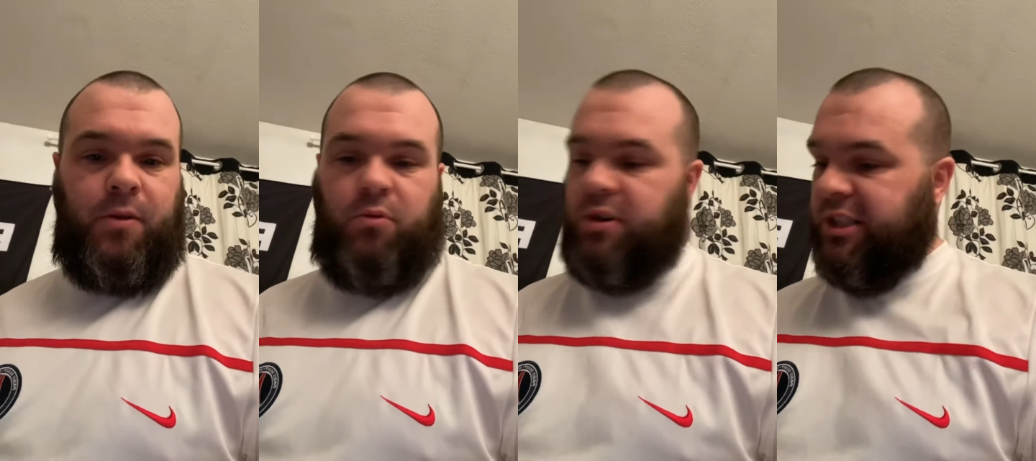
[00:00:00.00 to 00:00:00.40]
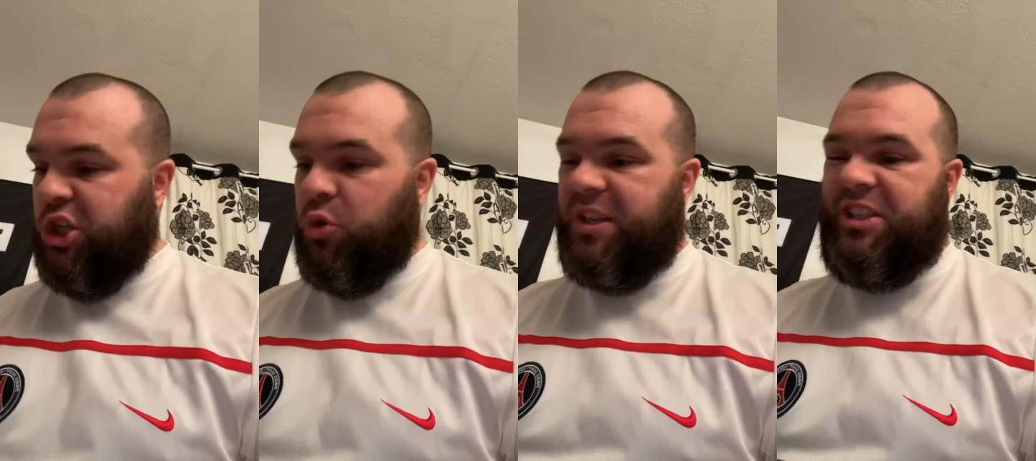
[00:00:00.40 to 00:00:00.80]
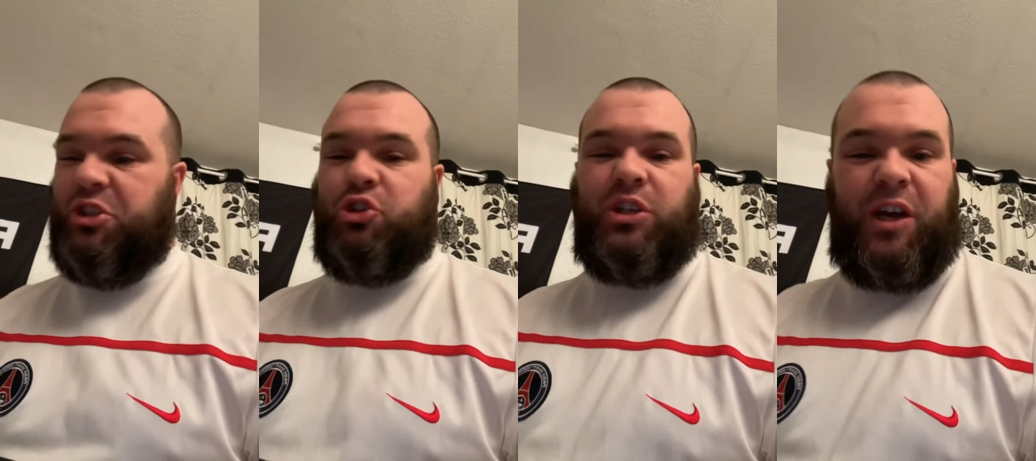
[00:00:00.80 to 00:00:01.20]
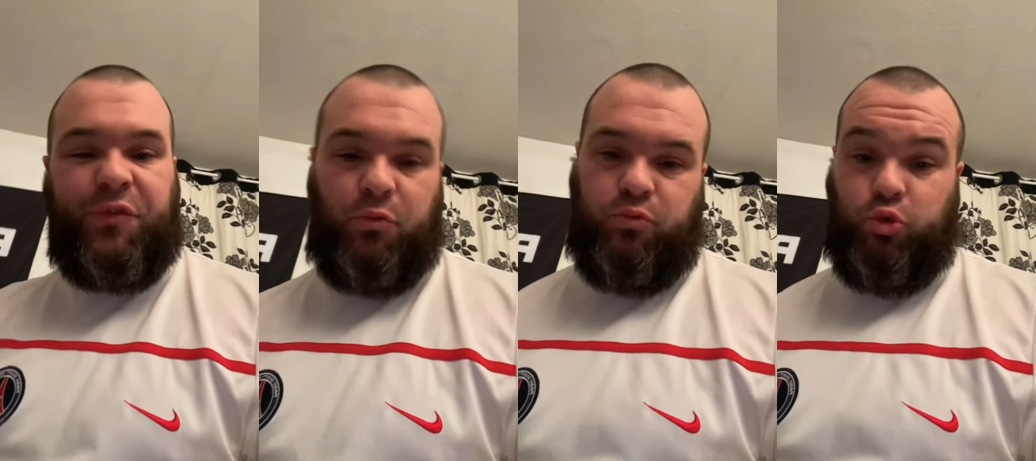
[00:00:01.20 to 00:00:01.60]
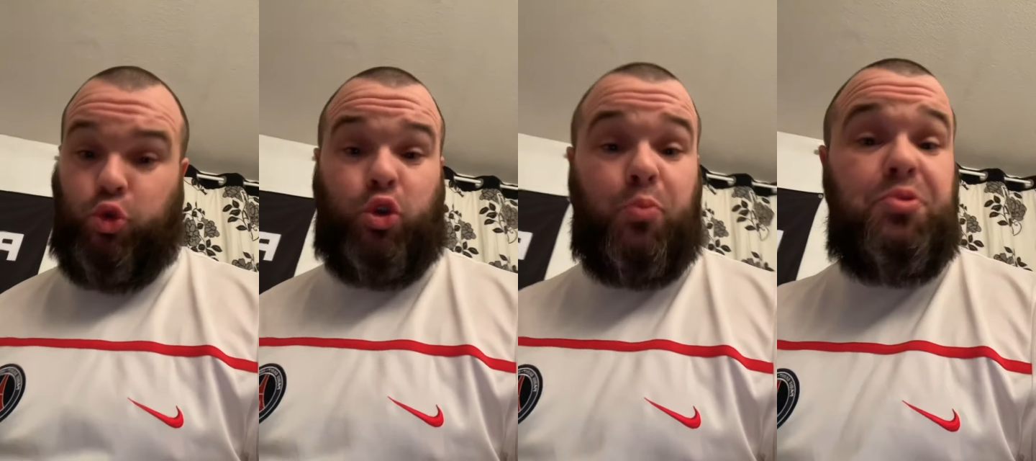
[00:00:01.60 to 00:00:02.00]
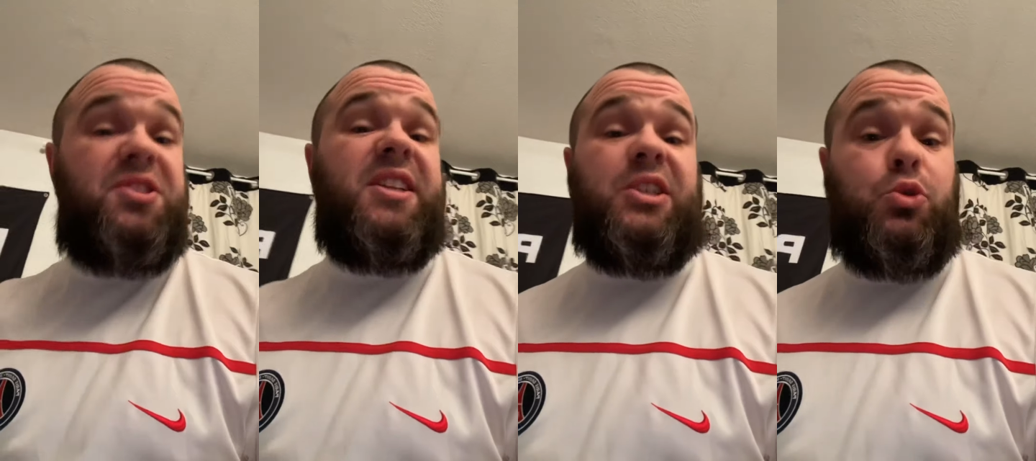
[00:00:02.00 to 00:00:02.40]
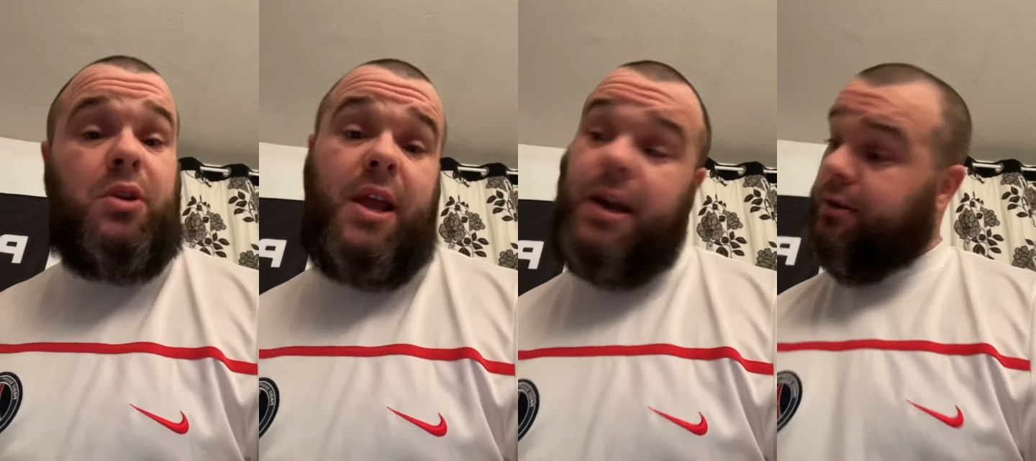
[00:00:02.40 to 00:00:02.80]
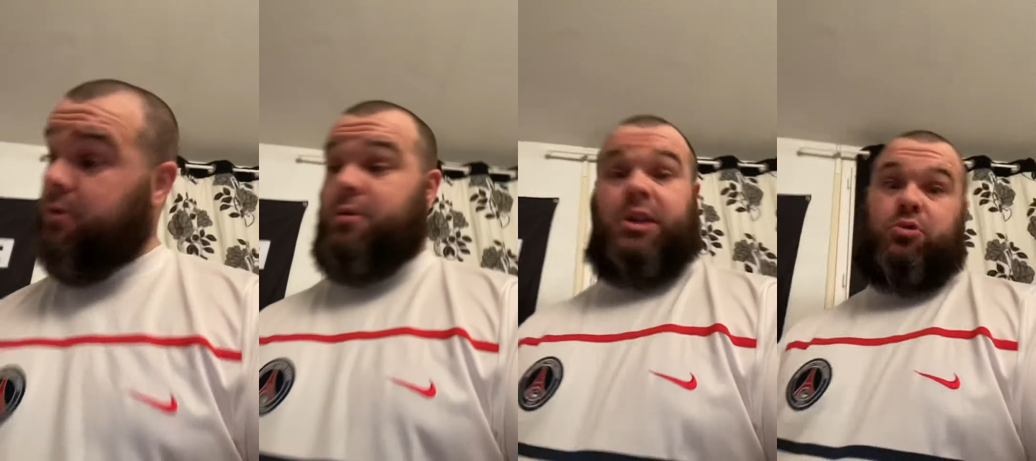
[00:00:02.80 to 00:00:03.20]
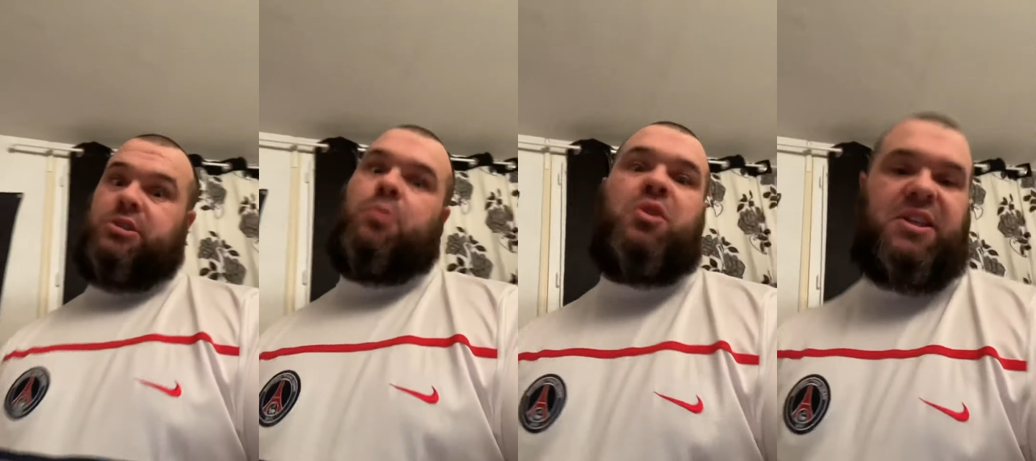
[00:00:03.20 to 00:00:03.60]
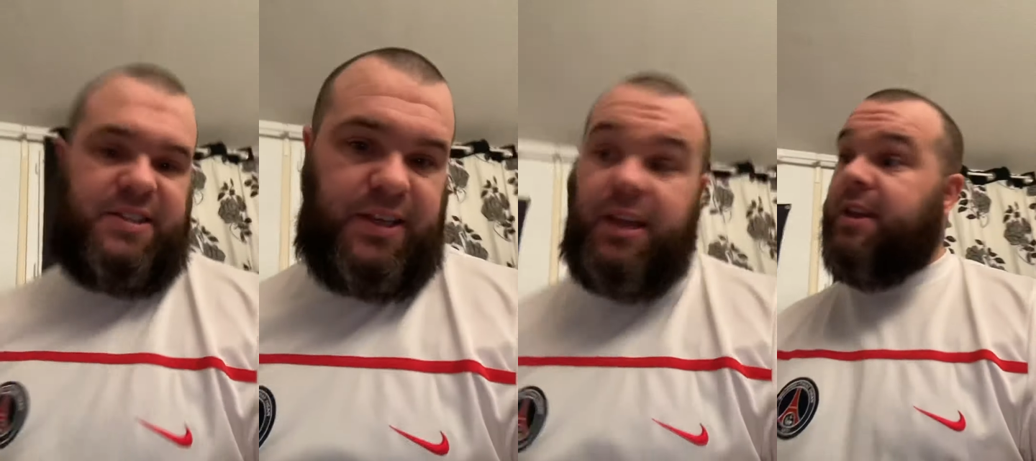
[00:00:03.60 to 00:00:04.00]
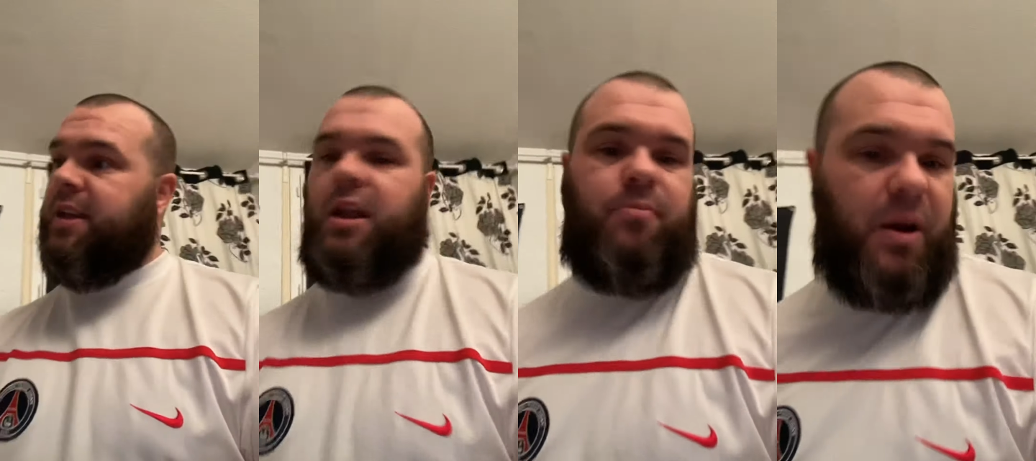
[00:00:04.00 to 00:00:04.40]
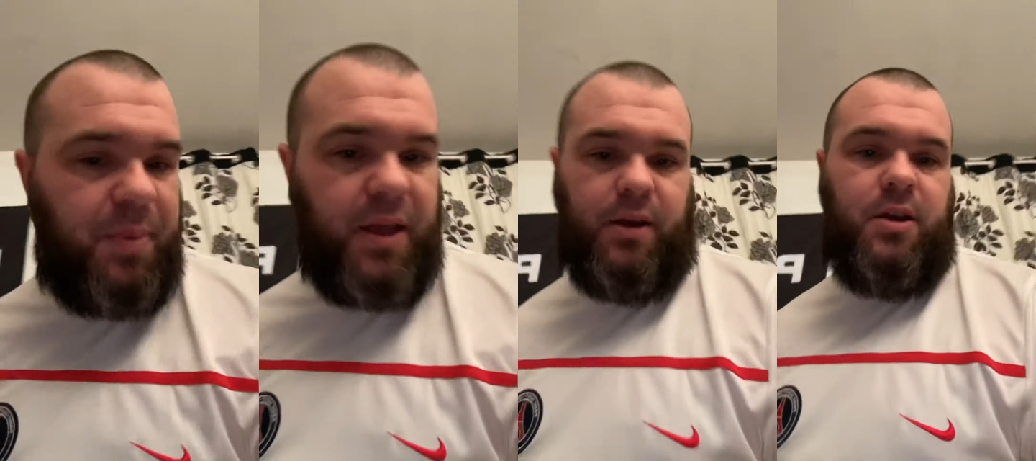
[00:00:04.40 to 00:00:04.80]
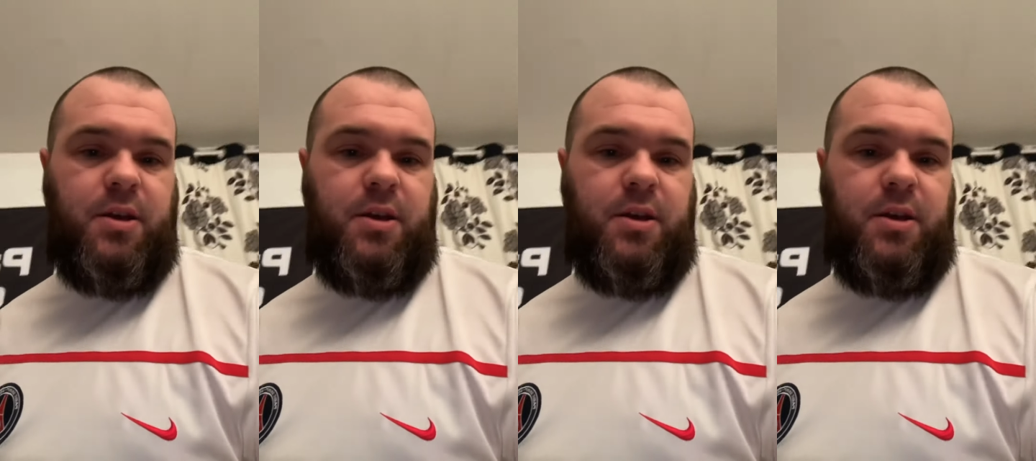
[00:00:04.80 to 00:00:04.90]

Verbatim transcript: On a des joueurs qui se donnent à fond. D'autant plus les titulaires, et notamment Idriss Saga qui vient Mbappé, hein,